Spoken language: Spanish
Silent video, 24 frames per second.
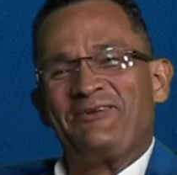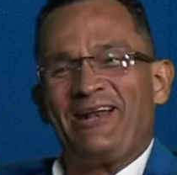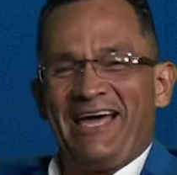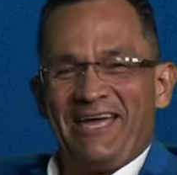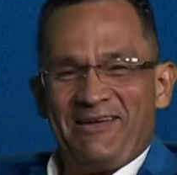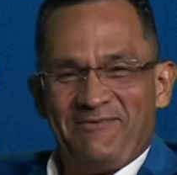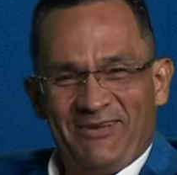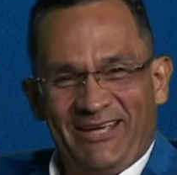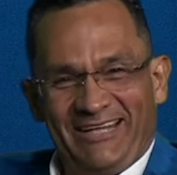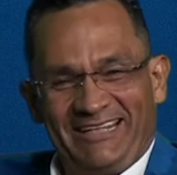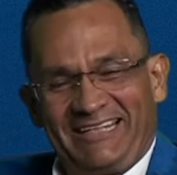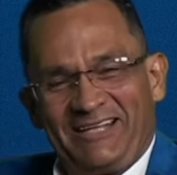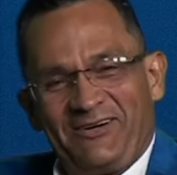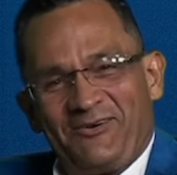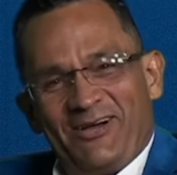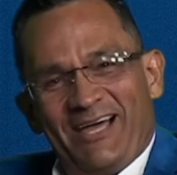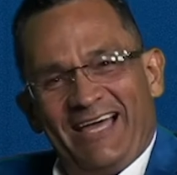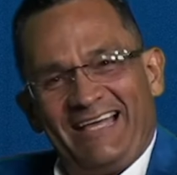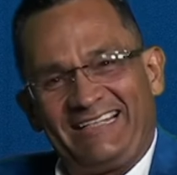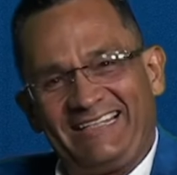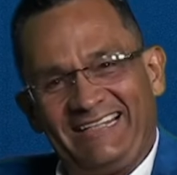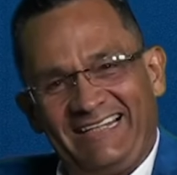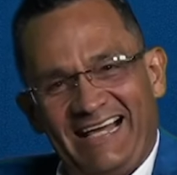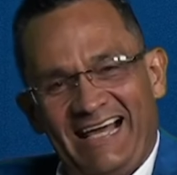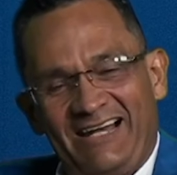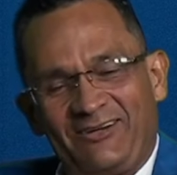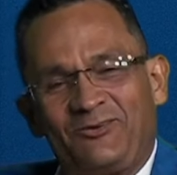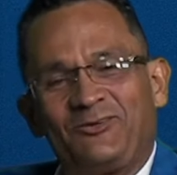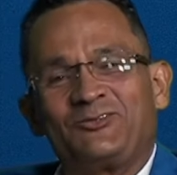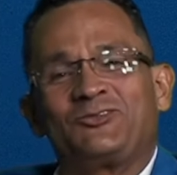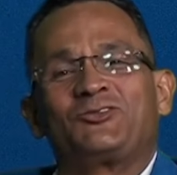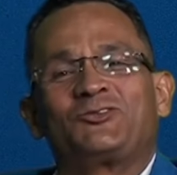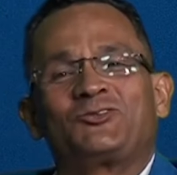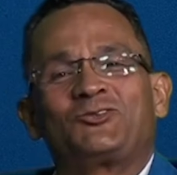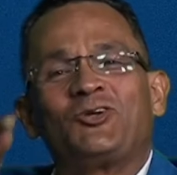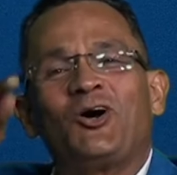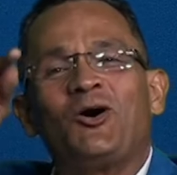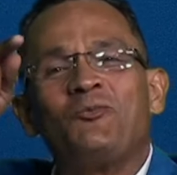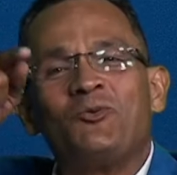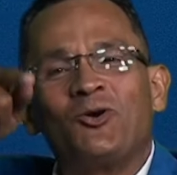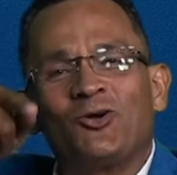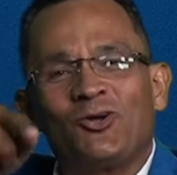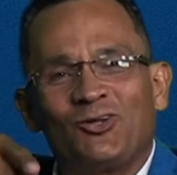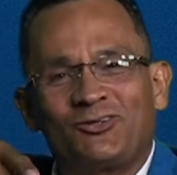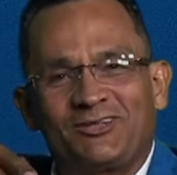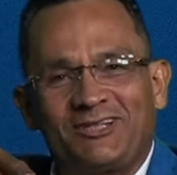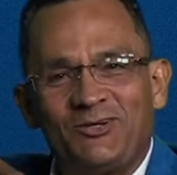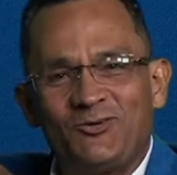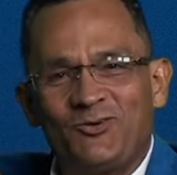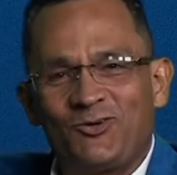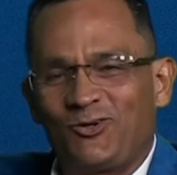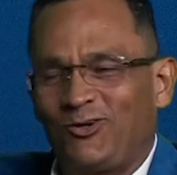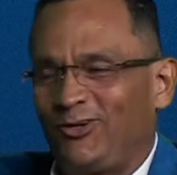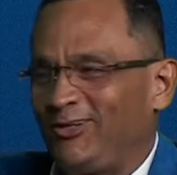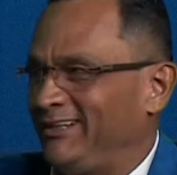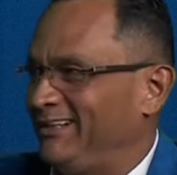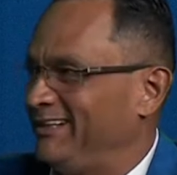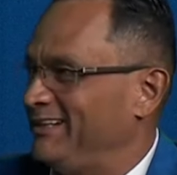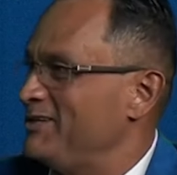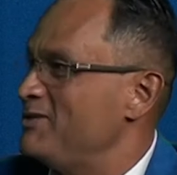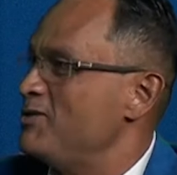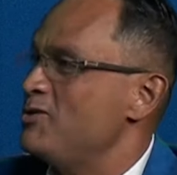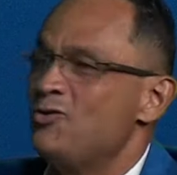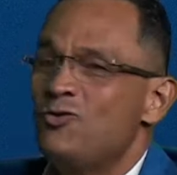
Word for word: Vladimir, te voy a decir algo. Somos los tiburones.